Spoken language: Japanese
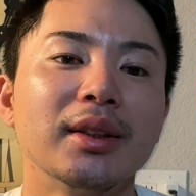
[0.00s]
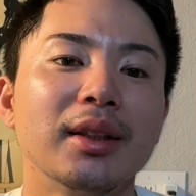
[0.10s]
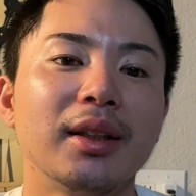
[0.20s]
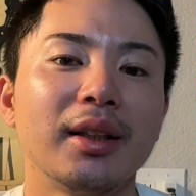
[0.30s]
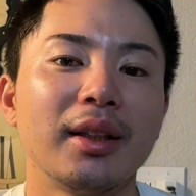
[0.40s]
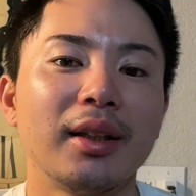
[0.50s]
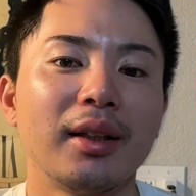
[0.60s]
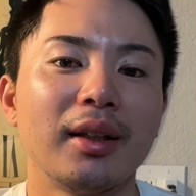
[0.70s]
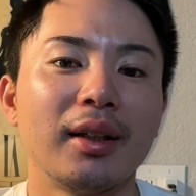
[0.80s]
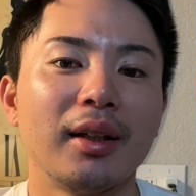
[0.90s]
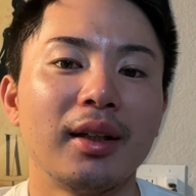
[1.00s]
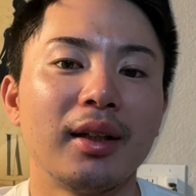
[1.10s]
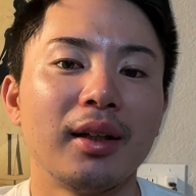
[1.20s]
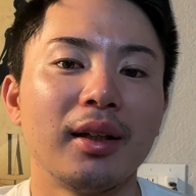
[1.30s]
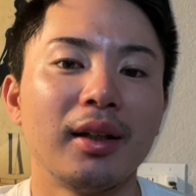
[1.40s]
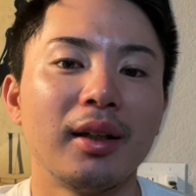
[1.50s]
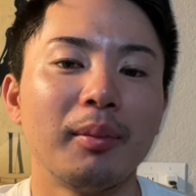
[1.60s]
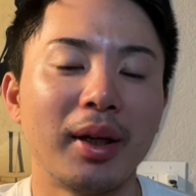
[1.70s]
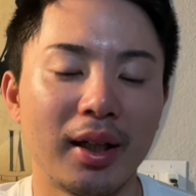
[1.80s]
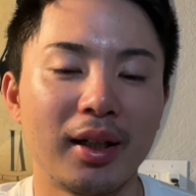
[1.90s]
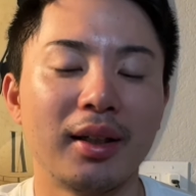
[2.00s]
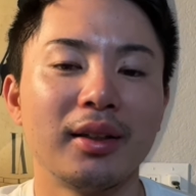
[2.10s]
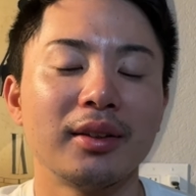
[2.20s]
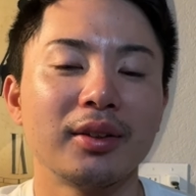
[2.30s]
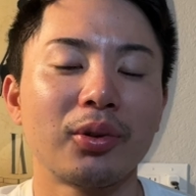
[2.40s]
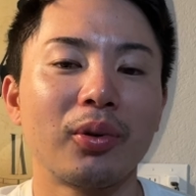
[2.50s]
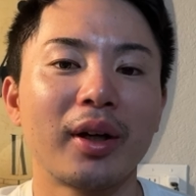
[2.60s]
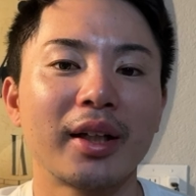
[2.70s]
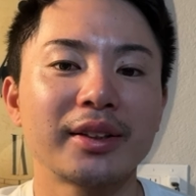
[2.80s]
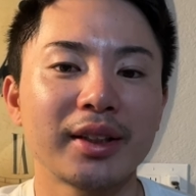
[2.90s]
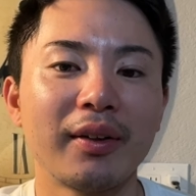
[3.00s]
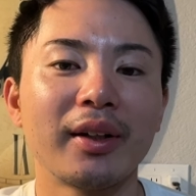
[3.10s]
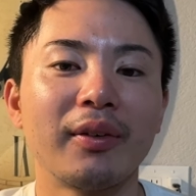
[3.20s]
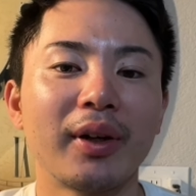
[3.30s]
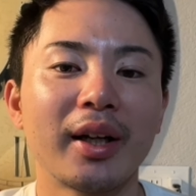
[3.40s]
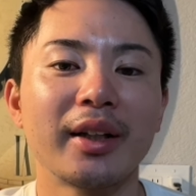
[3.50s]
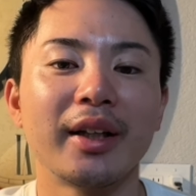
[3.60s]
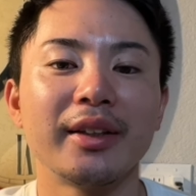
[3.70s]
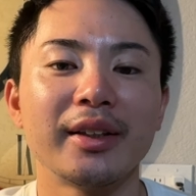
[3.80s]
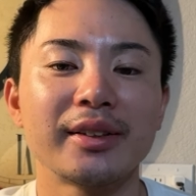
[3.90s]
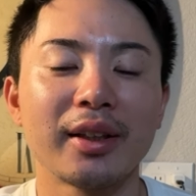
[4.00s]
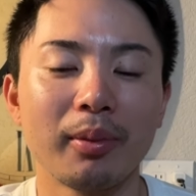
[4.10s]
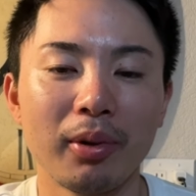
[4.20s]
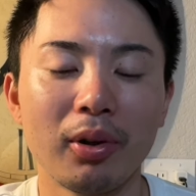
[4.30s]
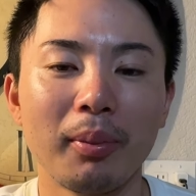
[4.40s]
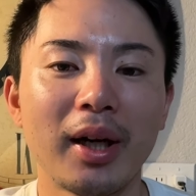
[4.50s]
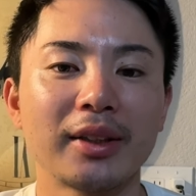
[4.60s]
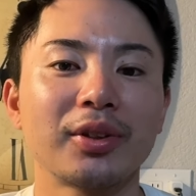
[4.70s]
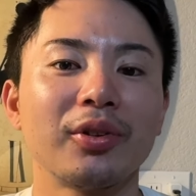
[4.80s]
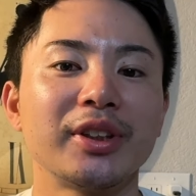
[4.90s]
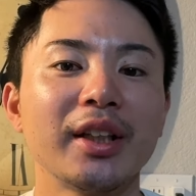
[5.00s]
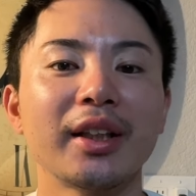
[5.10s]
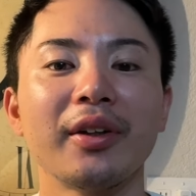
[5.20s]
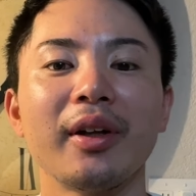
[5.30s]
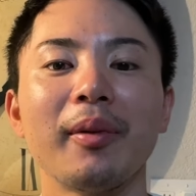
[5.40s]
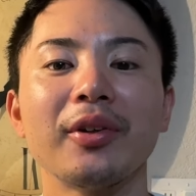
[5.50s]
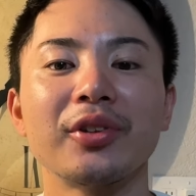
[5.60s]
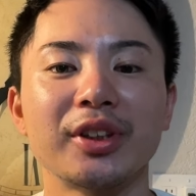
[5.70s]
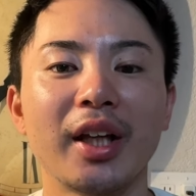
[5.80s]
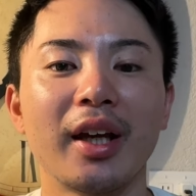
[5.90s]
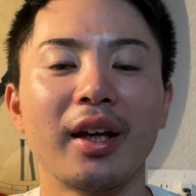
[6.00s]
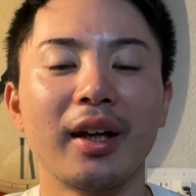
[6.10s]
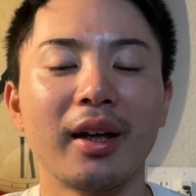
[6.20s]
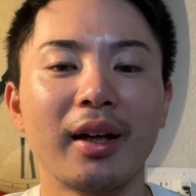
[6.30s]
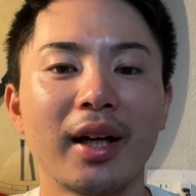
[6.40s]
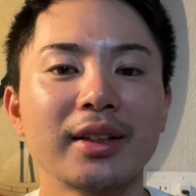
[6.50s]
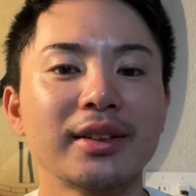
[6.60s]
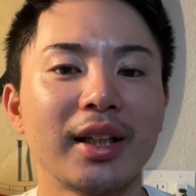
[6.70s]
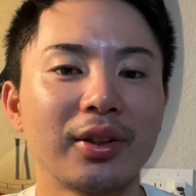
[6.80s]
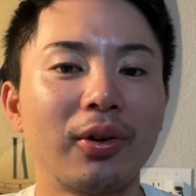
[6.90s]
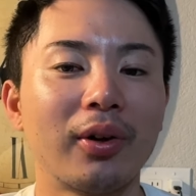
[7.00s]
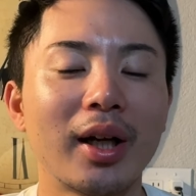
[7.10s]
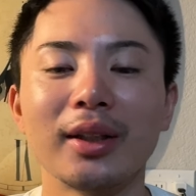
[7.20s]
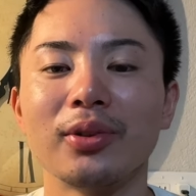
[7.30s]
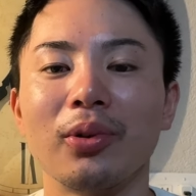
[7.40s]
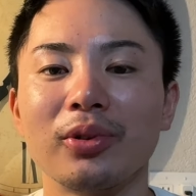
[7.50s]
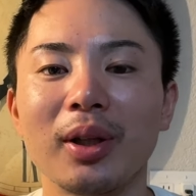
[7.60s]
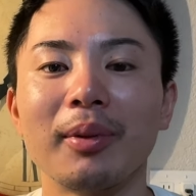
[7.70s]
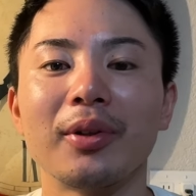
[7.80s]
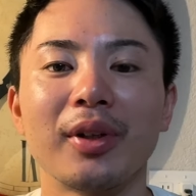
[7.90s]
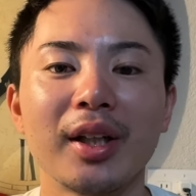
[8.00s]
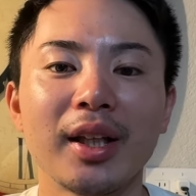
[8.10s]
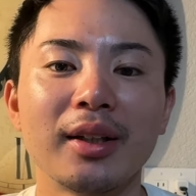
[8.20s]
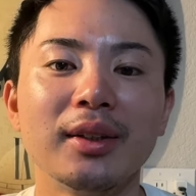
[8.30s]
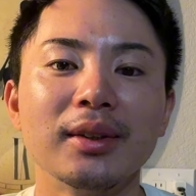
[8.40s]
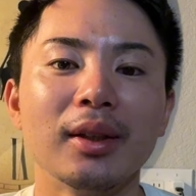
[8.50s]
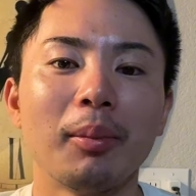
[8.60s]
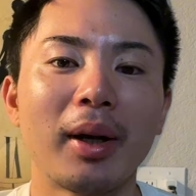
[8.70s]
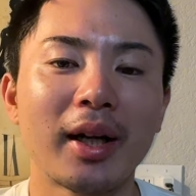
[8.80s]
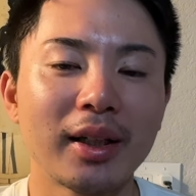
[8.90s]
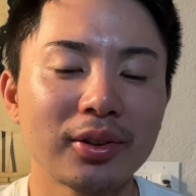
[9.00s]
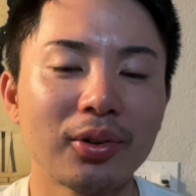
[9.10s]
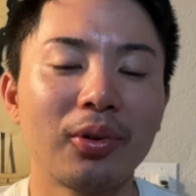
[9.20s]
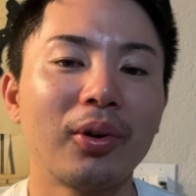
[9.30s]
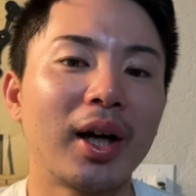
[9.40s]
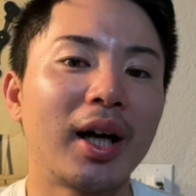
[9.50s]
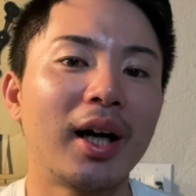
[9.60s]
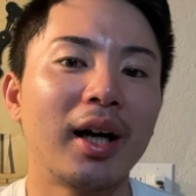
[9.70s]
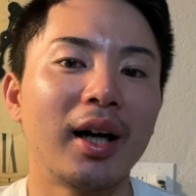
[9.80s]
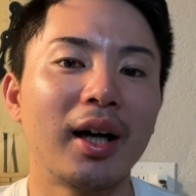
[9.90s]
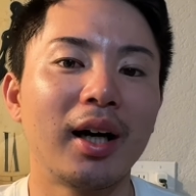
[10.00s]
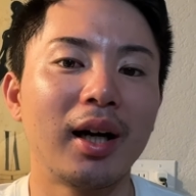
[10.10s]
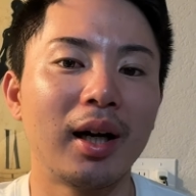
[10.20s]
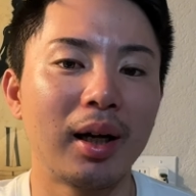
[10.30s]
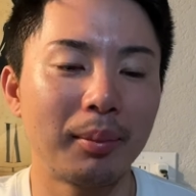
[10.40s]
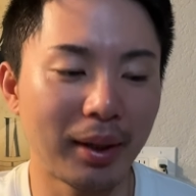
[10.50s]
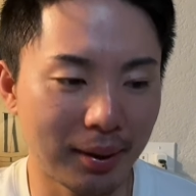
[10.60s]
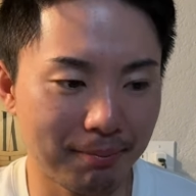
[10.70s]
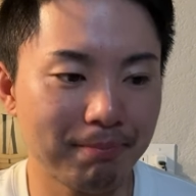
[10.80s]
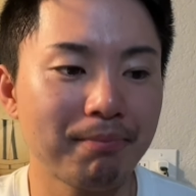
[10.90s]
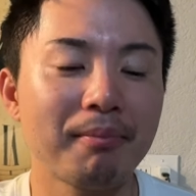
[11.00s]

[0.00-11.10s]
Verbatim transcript: えー、まあ、どこが勝つかはわからないんですけども、まあ、その全体のレベルとして、えー、関西と関東を比べるときに、まあ、関東の方が、あまあ、